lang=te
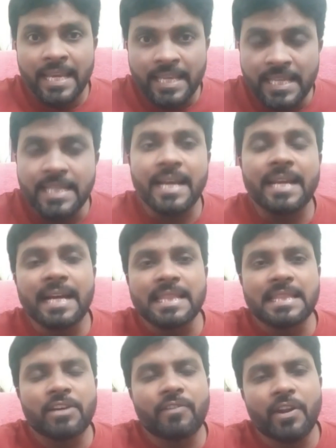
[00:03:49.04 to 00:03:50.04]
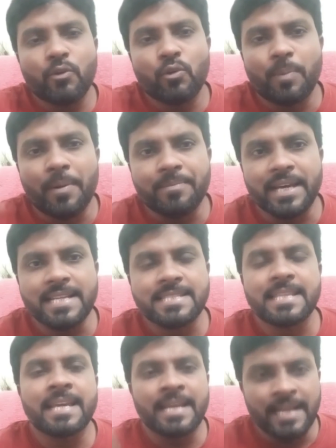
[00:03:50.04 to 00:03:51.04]
ఇది కనుక తీవ్ర రూపం
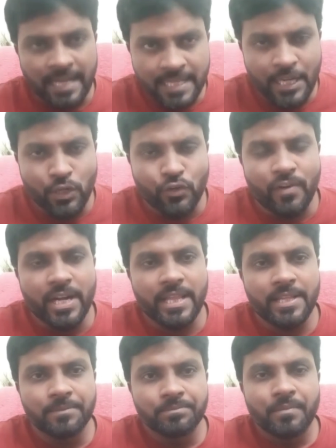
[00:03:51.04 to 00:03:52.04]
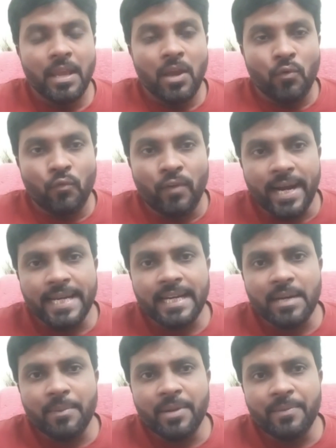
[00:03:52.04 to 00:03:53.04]
దాలిస్తే అది ఇటువంటిది ఒకటి
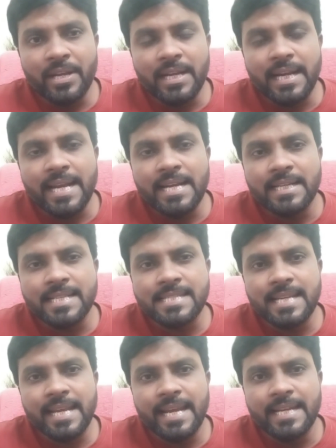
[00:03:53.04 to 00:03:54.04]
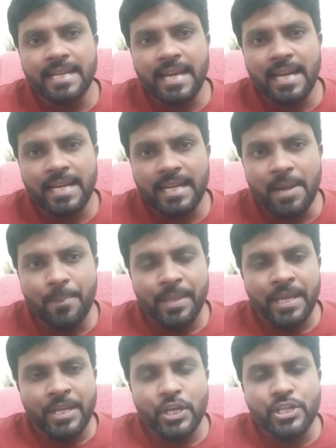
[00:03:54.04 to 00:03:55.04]
ఇక్కడ మనం ఇంకా ఇంట్రెస్టింగ్ ఏంటి అని అంటే
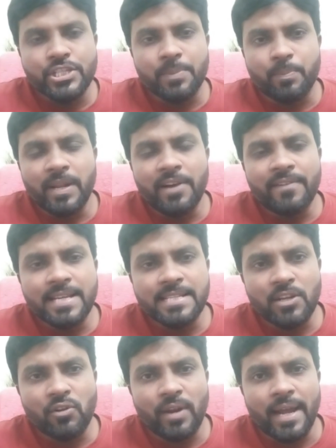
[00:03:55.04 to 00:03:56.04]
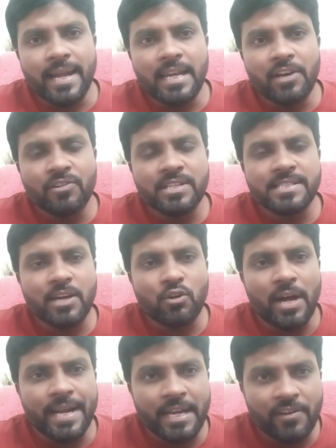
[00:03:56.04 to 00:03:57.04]
ఈ చెప్పులు ఎవరేశారు రాళ్ళు
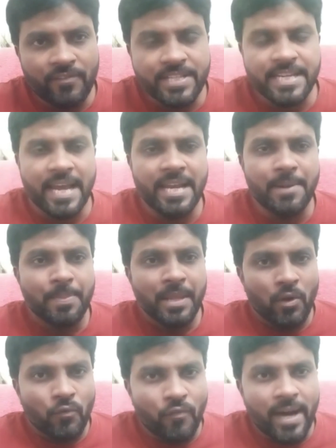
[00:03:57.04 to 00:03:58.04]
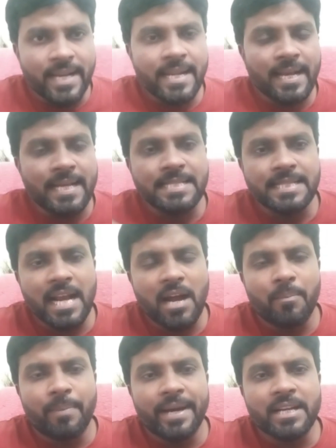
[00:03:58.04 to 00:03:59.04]
ఎవరేశారు అన్న విషయాన్ని వాళ్ళని
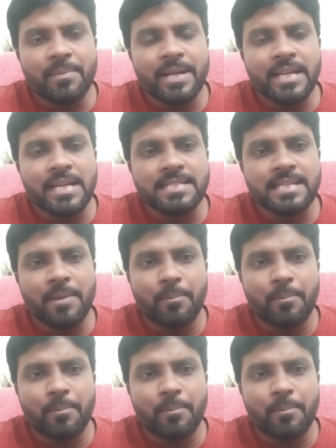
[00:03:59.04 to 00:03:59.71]
ఖచ్చితంగా బయట పెట్టాల్సిన